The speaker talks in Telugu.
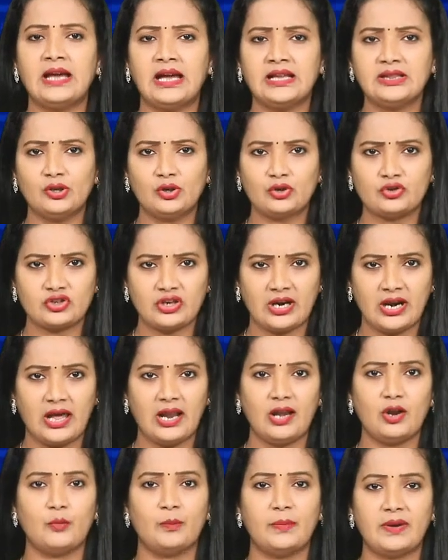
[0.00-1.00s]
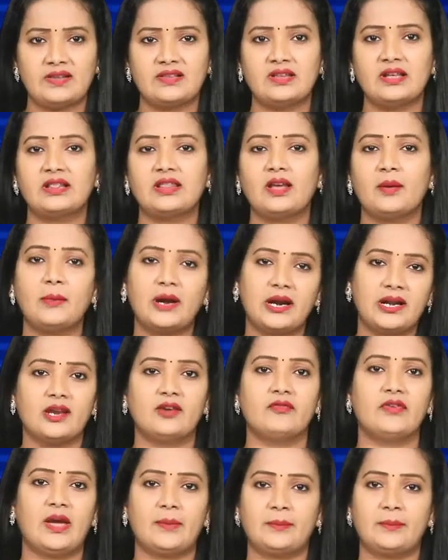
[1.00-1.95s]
దాంతో క్షణాల్లో బస్సు అంతా మంటలు